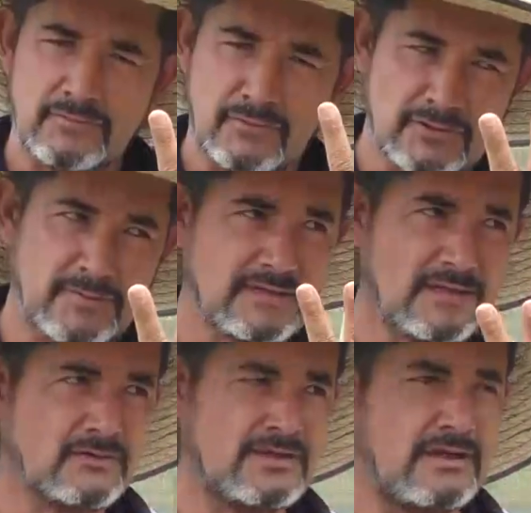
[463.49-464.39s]
Dos
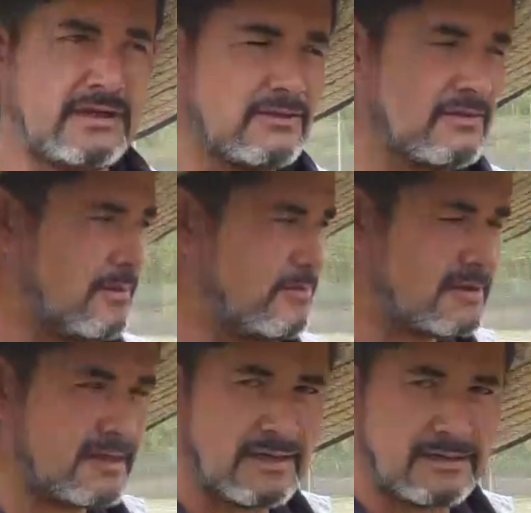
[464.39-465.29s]
meses de oxigenación nos lo
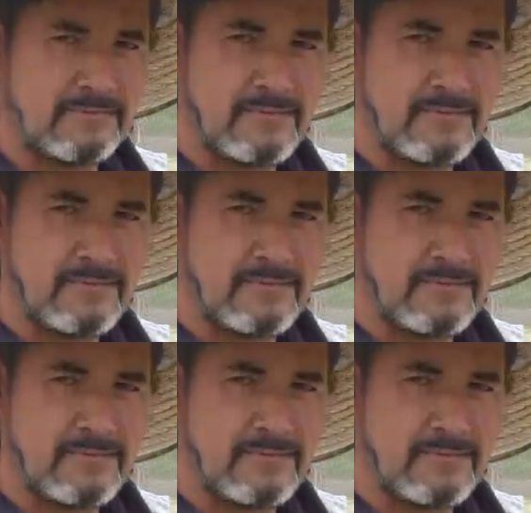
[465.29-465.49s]
vamos a ganar,